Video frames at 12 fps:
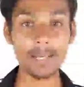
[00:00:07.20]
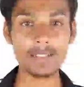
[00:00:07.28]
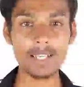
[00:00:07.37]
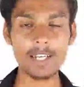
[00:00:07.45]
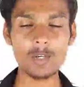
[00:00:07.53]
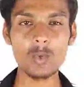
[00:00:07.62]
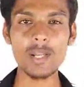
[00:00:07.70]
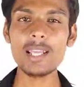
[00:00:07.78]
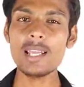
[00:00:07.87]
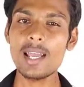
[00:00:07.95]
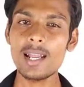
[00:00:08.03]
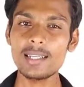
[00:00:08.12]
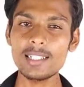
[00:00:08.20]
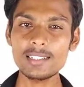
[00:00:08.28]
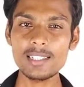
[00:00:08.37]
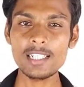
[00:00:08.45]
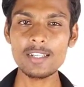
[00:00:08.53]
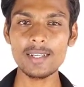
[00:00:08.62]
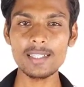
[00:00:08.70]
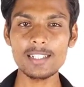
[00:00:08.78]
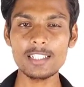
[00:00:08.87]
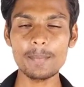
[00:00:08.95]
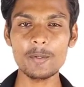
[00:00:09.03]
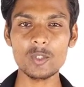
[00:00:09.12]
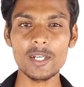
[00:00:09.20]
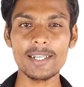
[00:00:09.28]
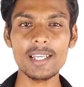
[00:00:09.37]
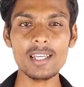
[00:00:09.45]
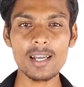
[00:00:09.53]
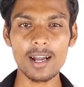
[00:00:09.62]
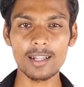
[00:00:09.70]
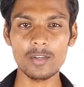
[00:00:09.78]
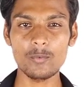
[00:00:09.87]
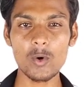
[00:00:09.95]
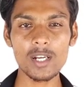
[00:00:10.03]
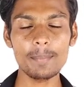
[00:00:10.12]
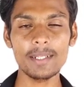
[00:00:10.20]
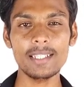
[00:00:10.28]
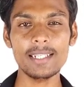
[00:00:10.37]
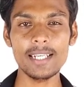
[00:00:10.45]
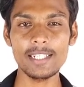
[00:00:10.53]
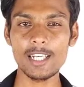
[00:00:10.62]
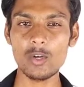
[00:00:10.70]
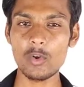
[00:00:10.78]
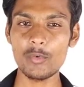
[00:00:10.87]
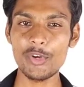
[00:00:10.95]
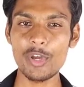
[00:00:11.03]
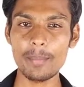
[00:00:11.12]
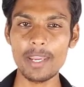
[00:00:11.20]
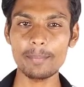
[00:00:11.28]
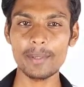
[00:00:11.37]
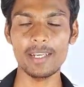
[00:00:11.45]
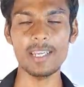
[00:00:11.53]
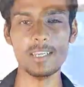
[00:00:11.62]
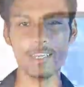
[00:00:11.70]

அமேசானில் கூட லிஸ்டிங்க்கு வந்துருச்சு அப்படின்னு சொல்லிட்டு அந்த ஃபோனை பற்றி டீட்டெயிலாக ஒரு வீடியோ மேக் பண்ணி